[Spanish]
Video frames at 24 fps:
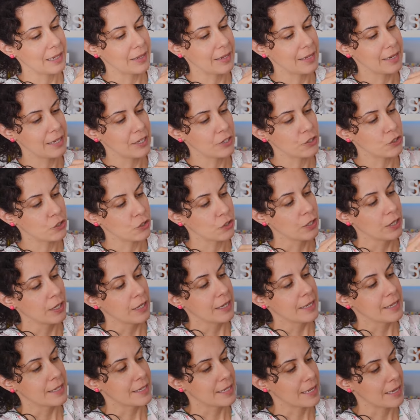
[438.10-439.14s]
al derecho,
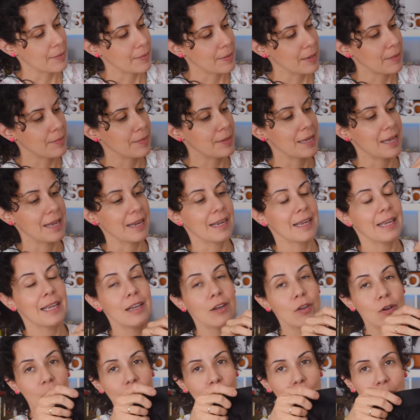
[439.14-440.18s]
se ve bien.
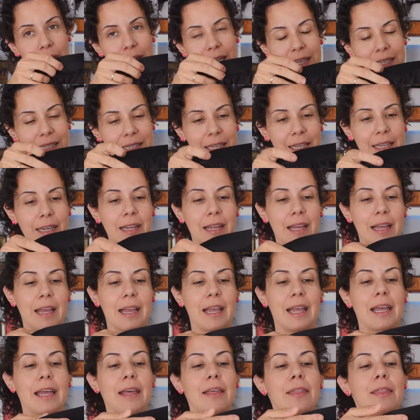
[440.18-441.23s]
Y lo que voy a hacer
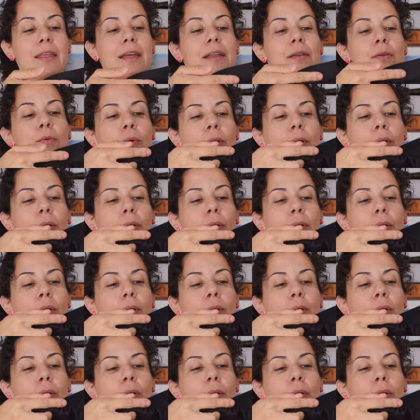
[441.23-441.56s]
es de